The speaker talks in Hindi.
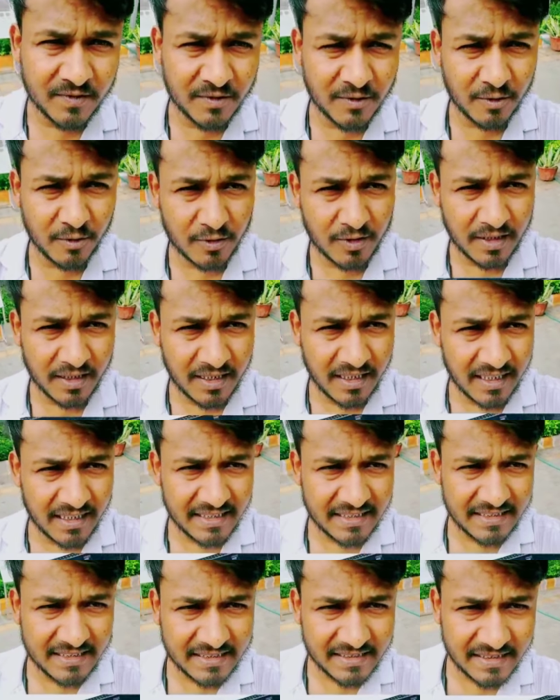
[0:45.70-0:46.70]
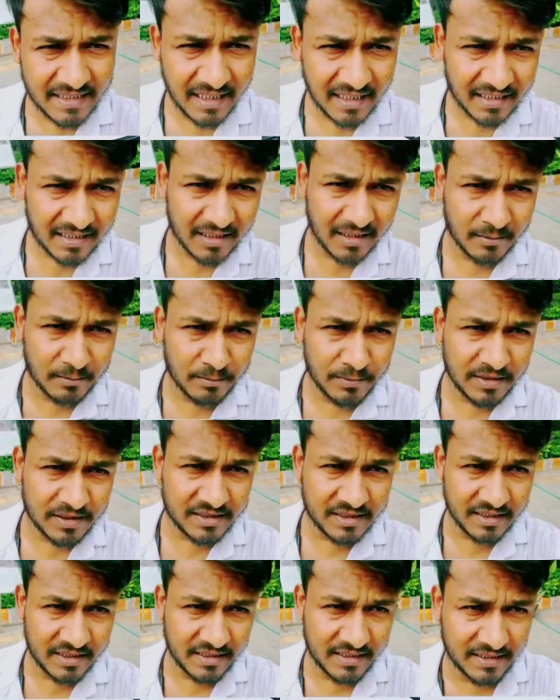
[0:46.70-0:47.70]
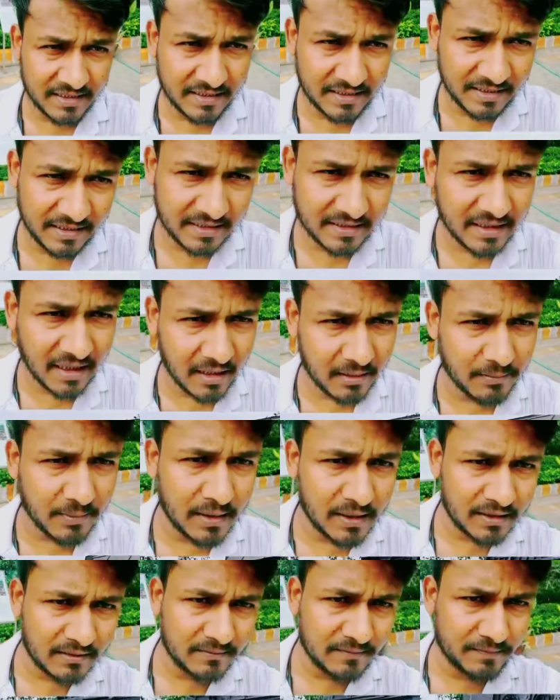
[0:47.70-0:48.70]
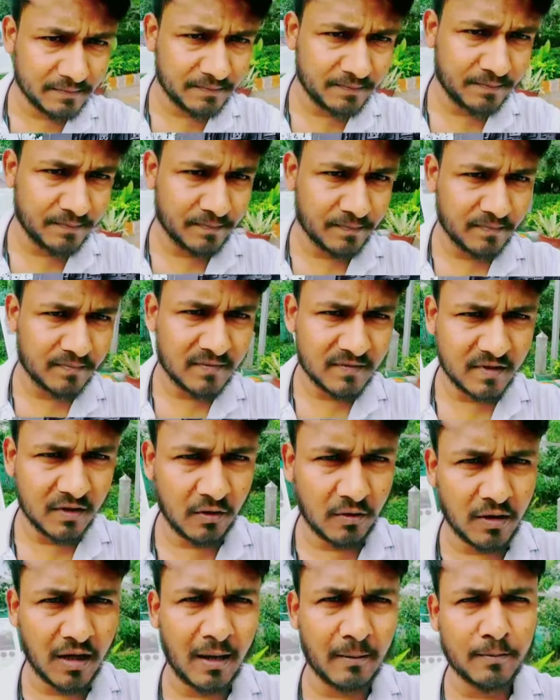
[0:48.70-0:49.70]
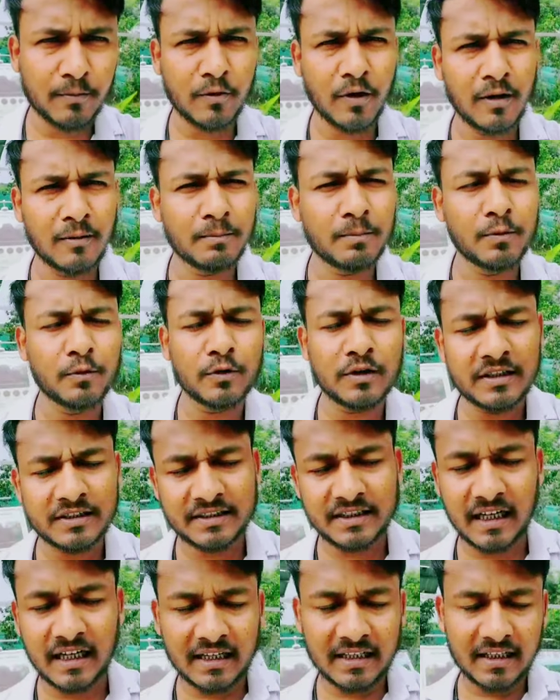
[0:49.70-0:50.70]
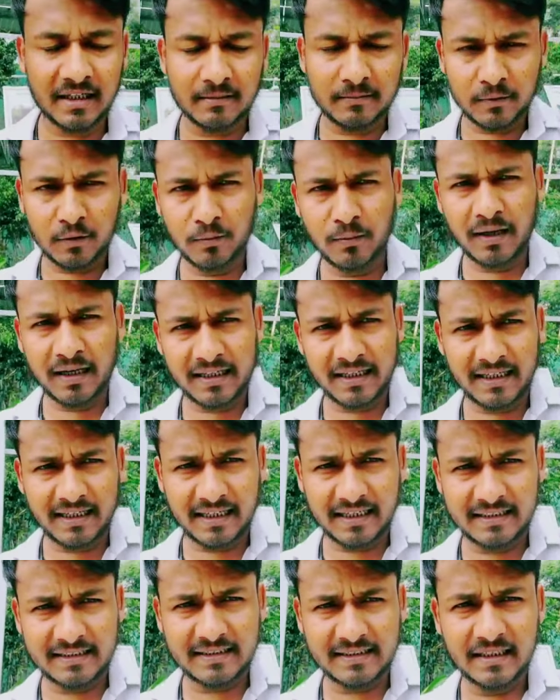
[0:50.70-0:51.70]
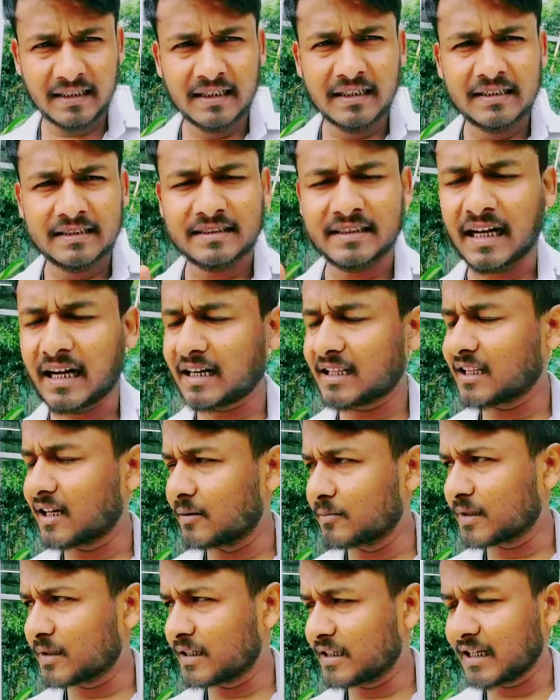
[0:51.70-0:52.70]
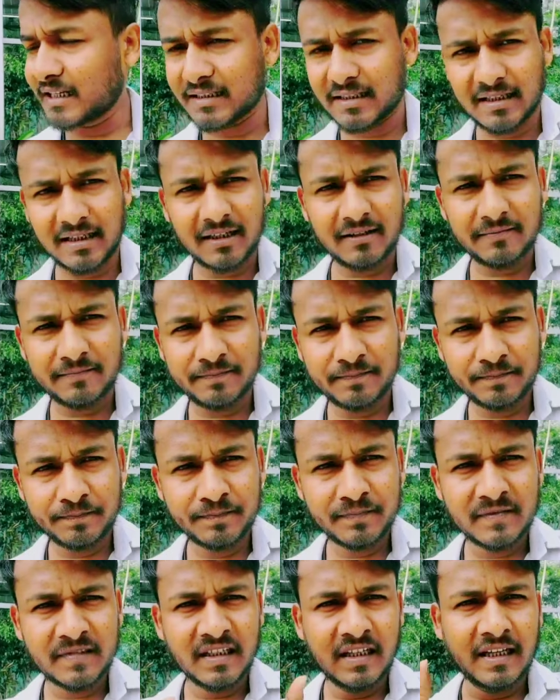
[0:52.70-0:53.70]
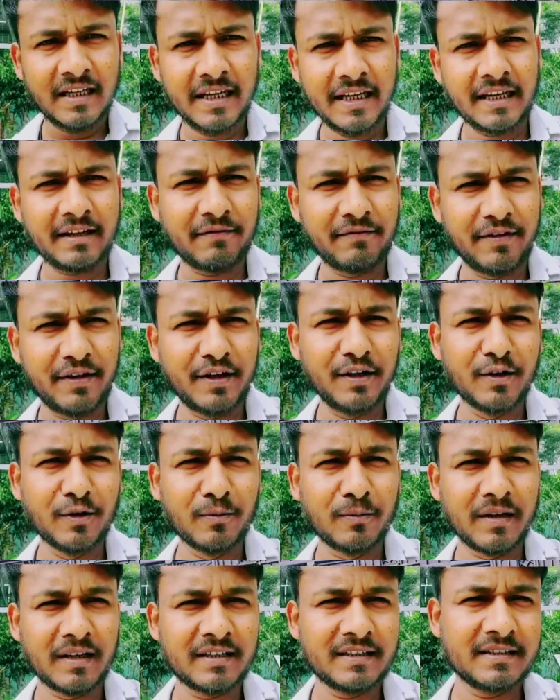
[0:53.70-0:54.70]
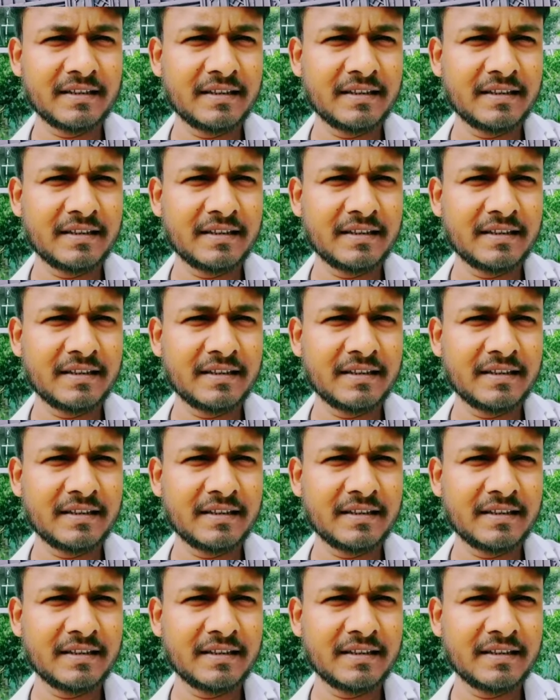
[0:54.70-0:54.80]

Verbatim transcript: जो कि गाइस चार धाम में से एक धाम है और आपको हम पूरे चार धाम घुमाएंगे गाइस चार धाम की यात्रा एक वीडियो में